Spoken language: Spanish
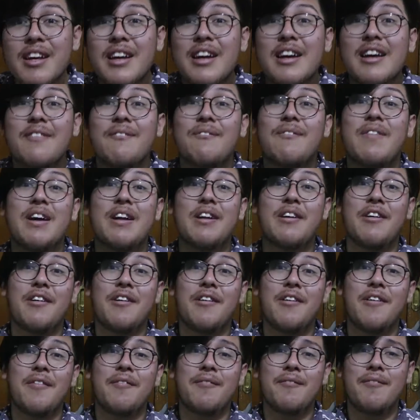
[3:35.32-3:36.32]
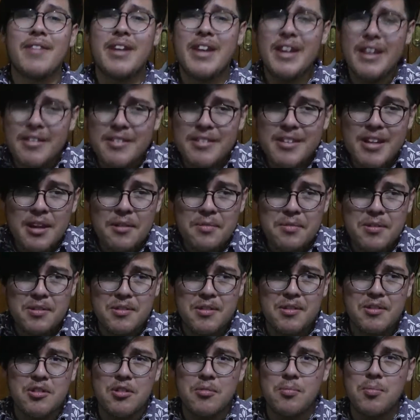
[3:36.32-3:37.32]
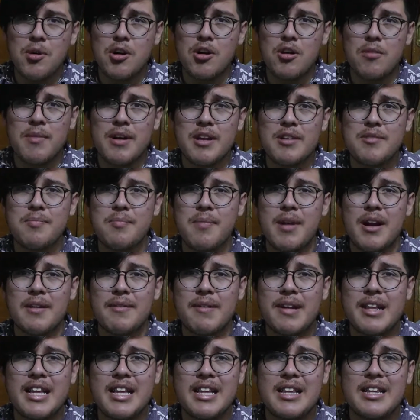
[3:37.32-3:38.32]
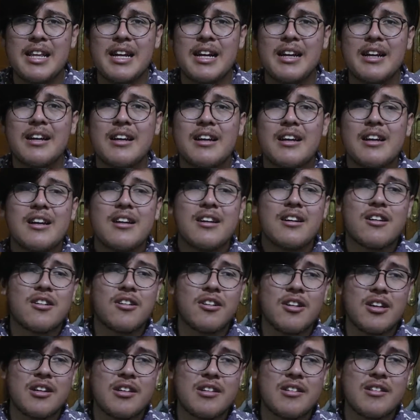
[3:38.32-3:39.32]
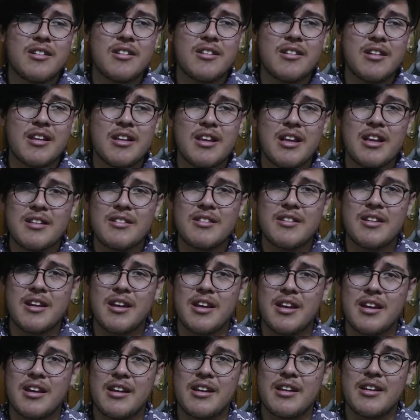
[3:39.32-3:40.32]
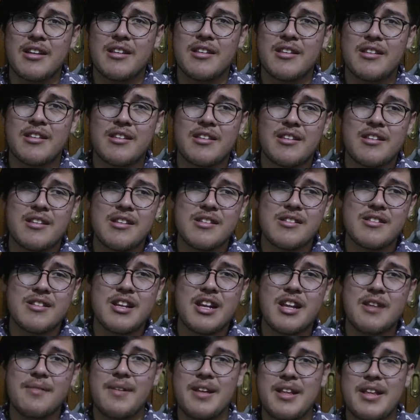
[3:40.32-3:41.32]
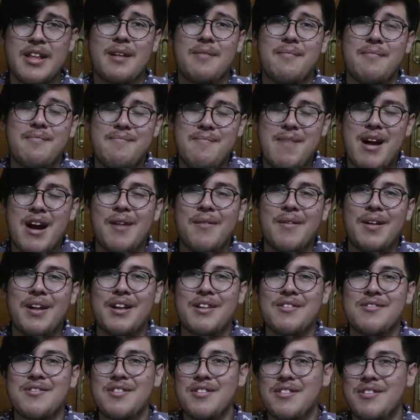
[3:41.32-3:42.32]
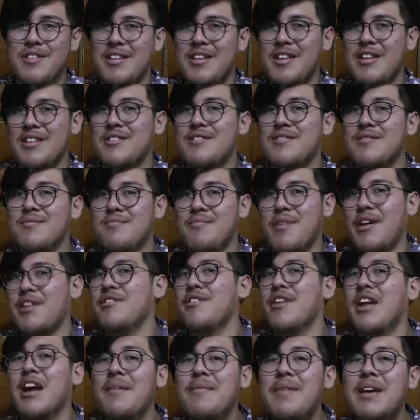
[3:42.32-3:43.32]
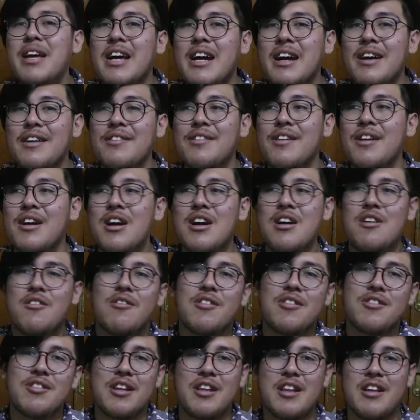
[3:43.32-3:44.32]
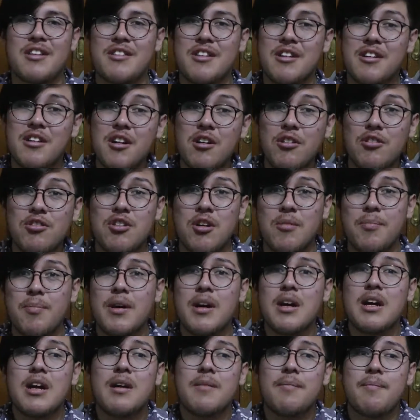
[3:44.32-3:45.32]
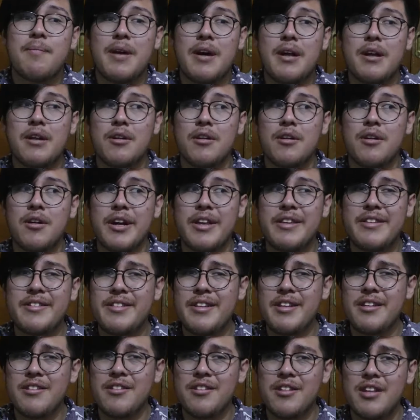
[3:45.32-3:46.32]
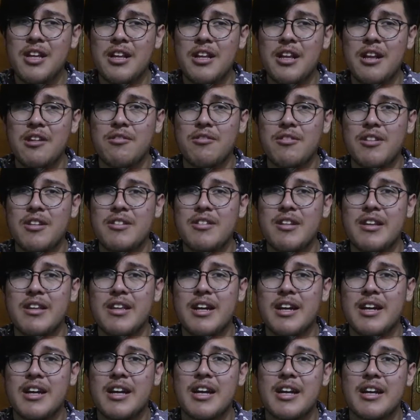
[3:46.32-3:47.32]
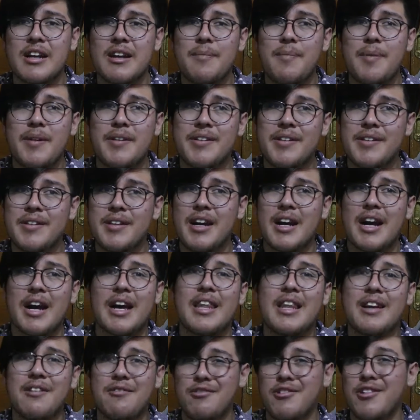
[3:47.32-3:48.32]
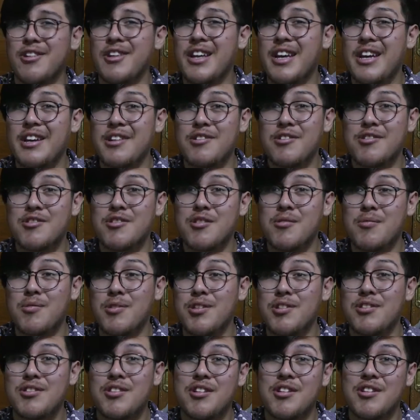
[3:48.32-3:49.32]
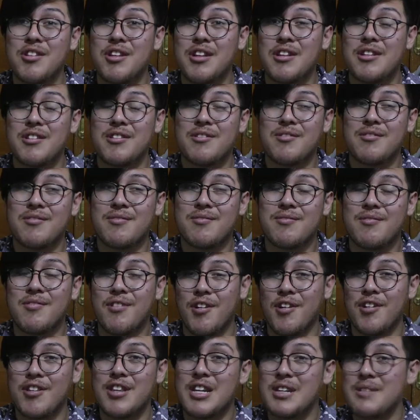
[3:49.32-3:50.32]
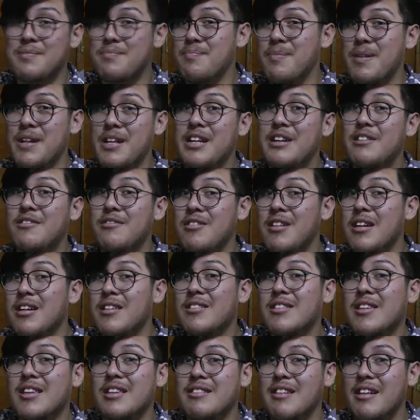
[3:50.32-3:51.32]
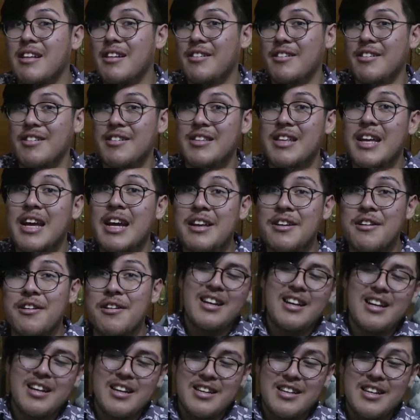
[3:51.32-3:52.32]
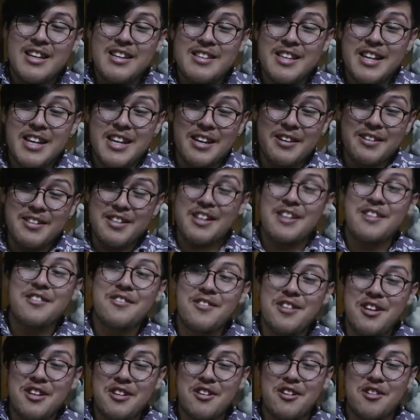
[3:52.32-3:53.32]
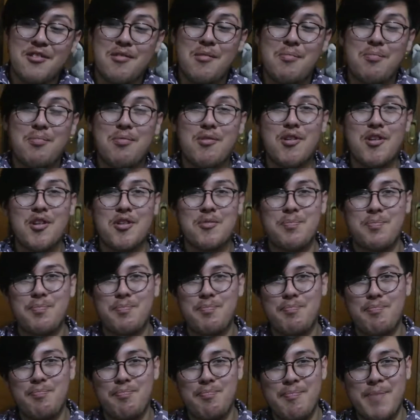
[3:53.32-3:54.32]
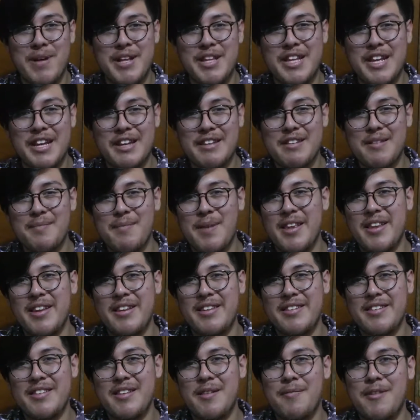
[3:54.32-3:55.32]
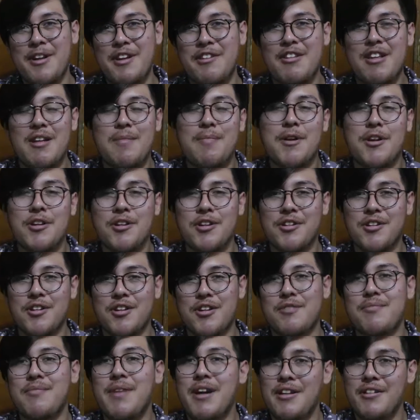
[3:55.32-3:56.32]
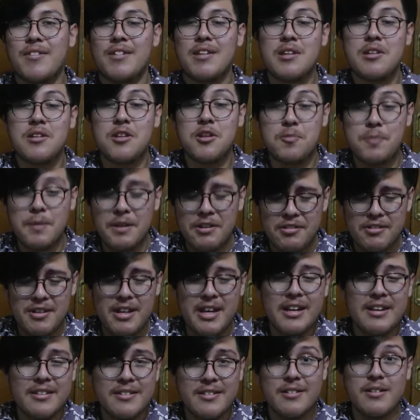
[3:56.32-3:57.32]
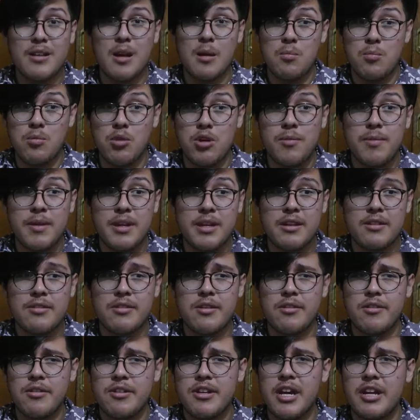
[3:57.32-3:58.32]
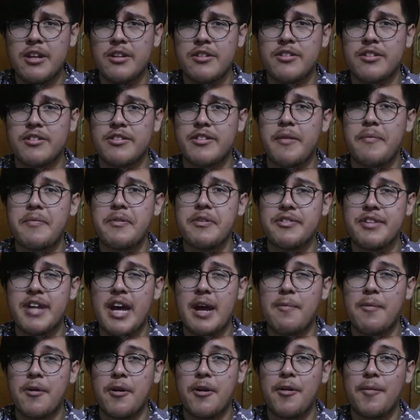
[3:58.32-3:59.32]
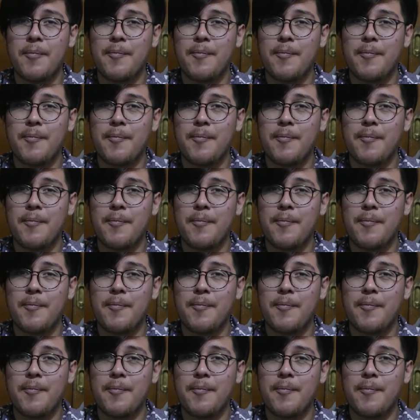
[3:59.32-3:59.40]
Pero esta se sintió un poco más marvelita, con esas escenas que describen a Marvel, que son escenas panorámicas o escenas de close-up. Pero en sí no tienen alguna escena que representa a cada uno de ellos, como lo hicieron en otras películas que salieron este año. Ya sé que están oyendo como puros ventadas de madres esta película, pero no todo es malo. Los personajes están muy bien desarrollados, excepto Cyborg.